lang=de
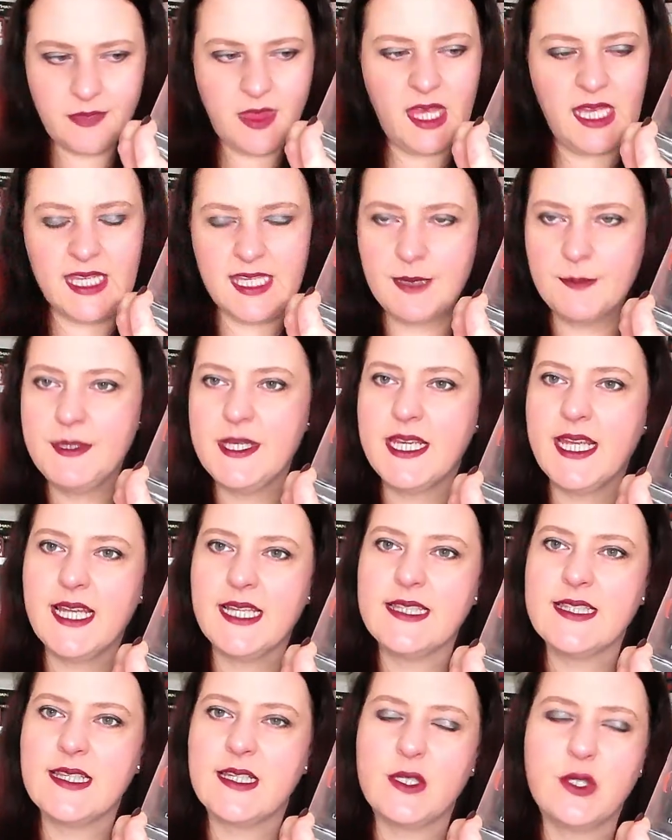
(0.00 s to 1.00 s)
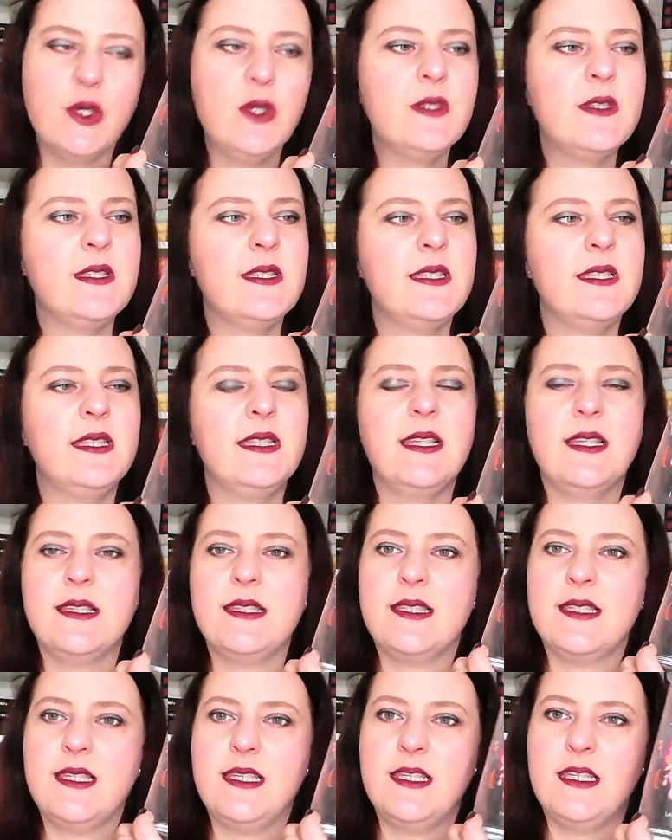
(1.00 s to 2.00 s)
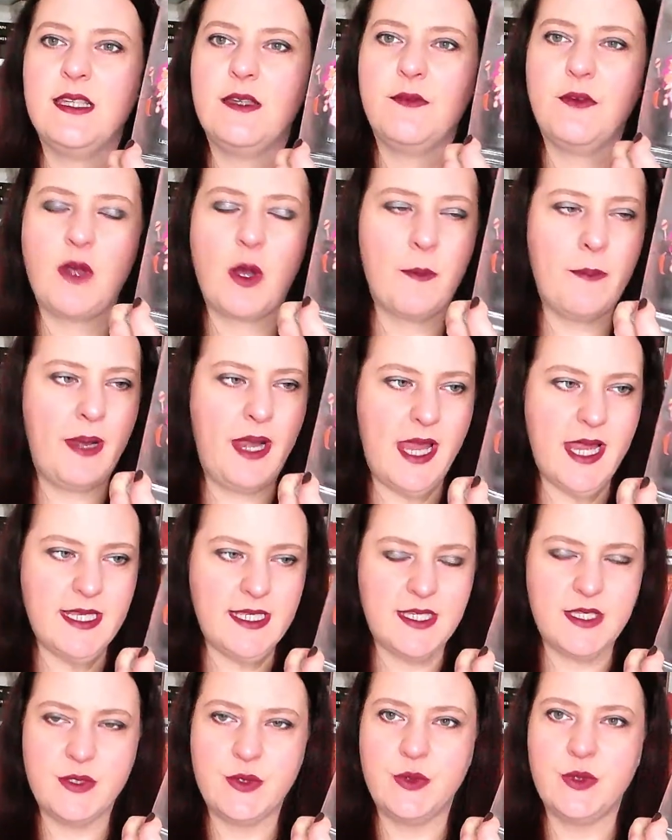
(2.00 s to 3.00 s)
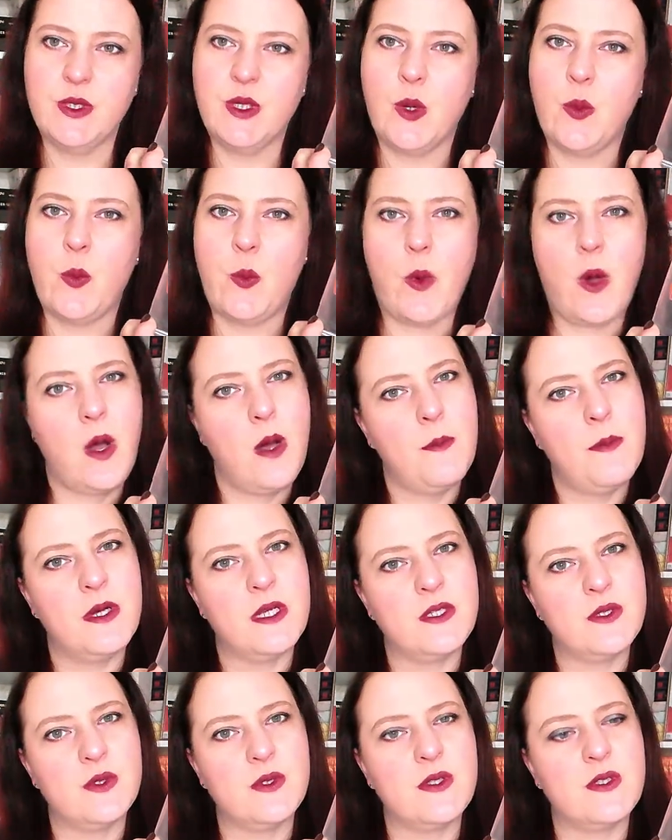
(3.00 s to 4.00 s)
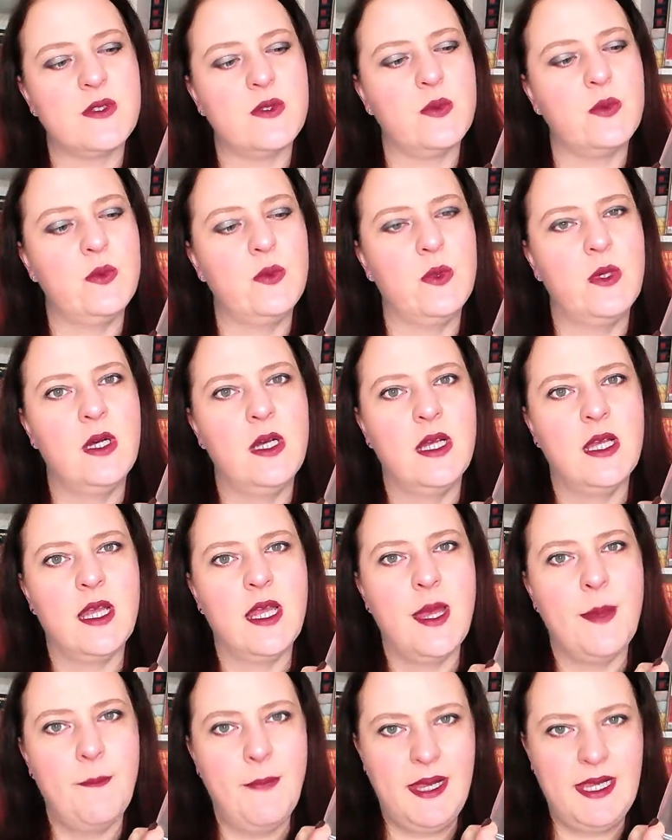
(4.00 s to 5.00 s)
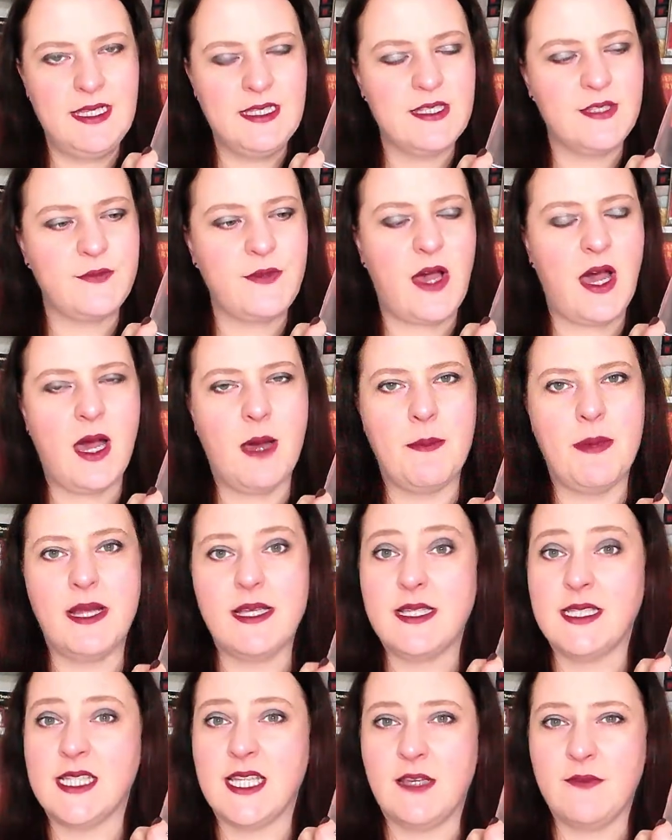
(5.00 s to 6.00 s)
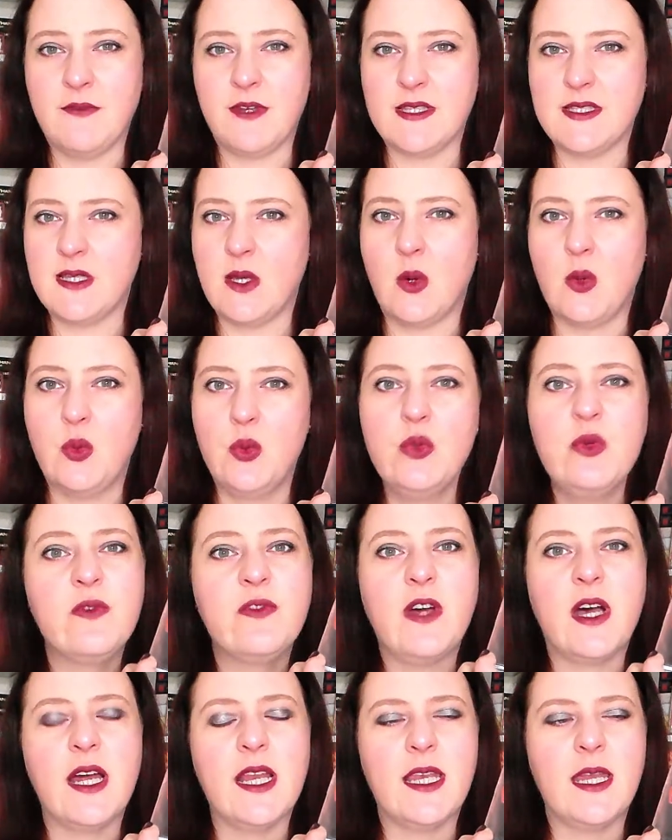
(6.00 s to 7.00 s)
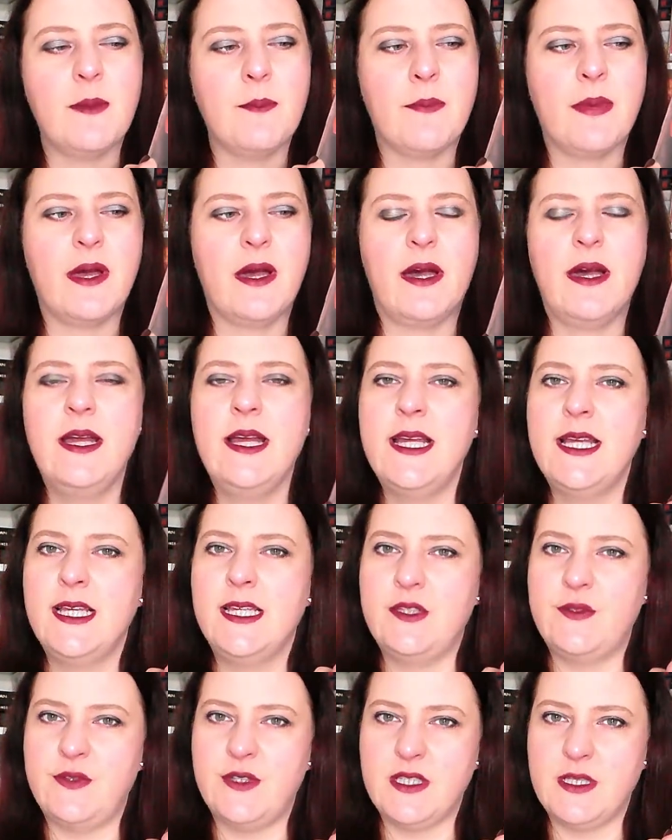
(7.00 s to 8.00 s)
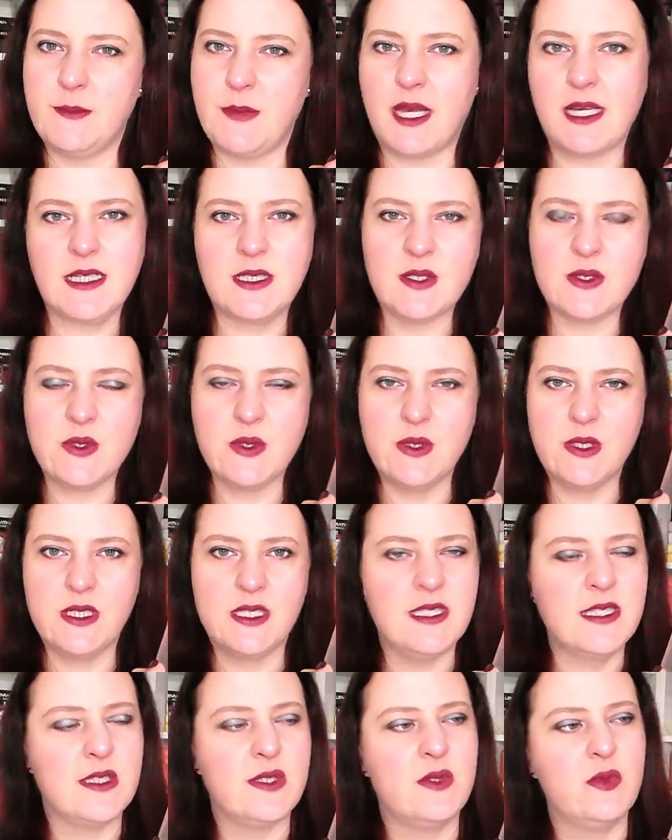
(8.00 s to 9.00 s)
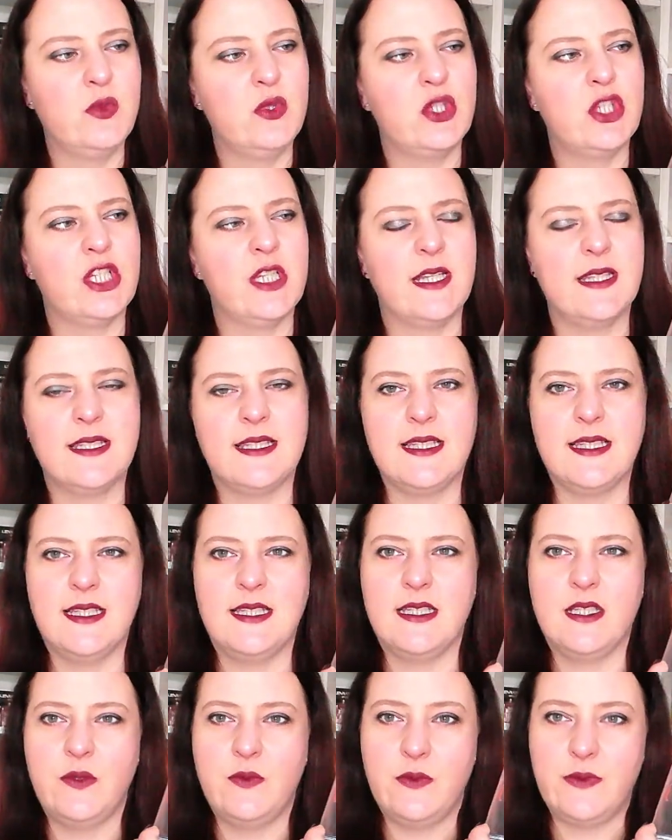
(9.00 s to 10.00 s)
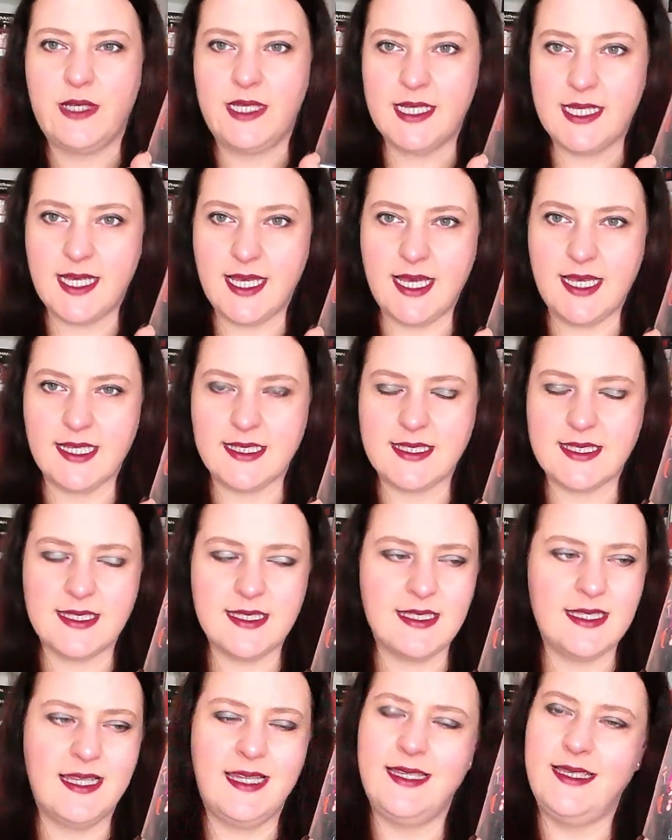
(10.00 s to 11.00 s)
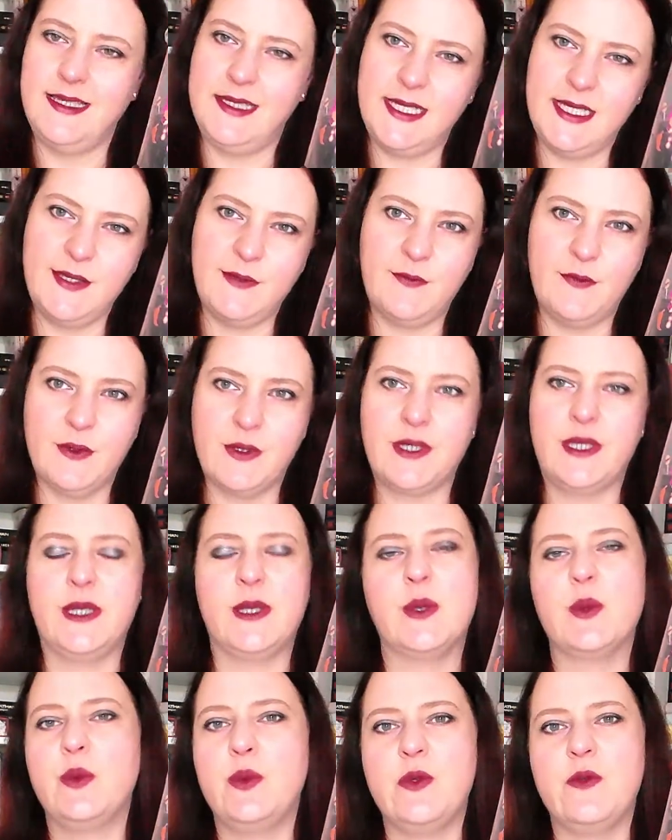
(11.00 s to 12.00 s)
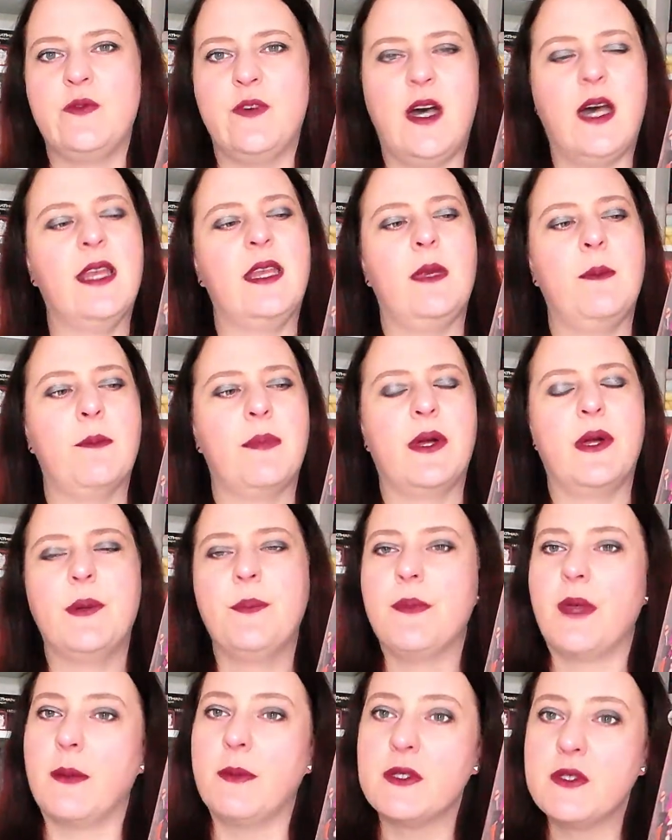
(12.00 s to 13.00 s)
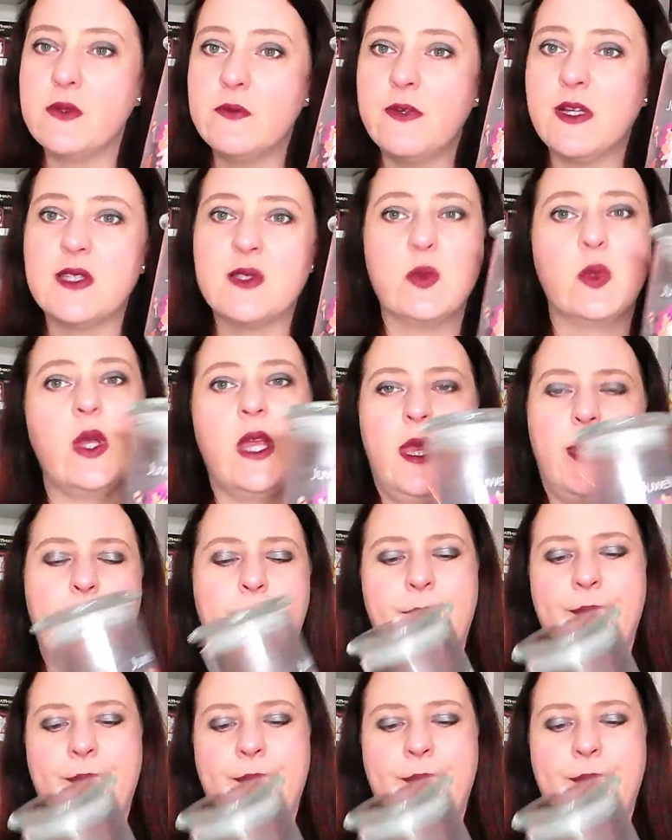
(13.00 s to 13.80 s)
Ich habe die Kerze genossen, sie komplett durchgewarmert und zu Melz verarbeitet, dann war sie auch gut wahrnehmbar. Ich finde, im angezündeten Zustand sind Juwelkerzen nicht wirklich gut wahrnehmbar. Aber so war es okay.